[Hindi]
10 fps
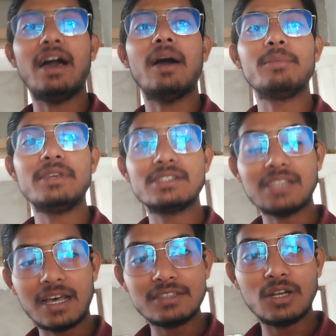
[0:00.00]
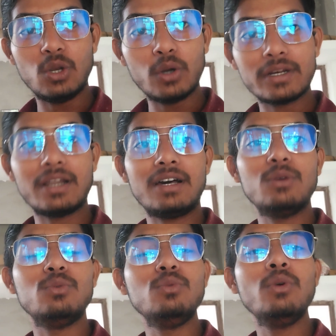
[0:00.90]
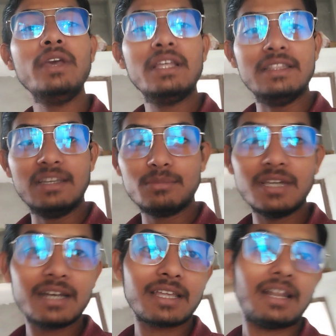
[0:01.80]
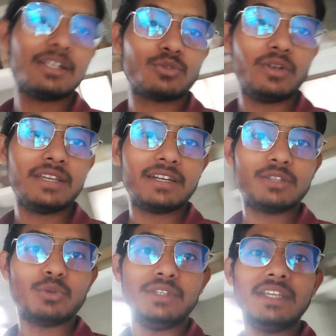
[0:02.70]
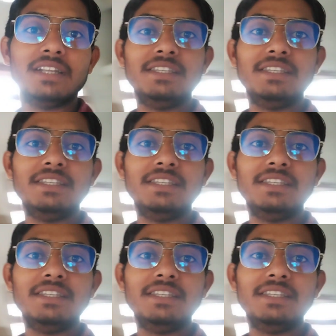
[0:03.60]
आपके साथ लौट रहा हूँ दमदार क्लास को लेकर तो ये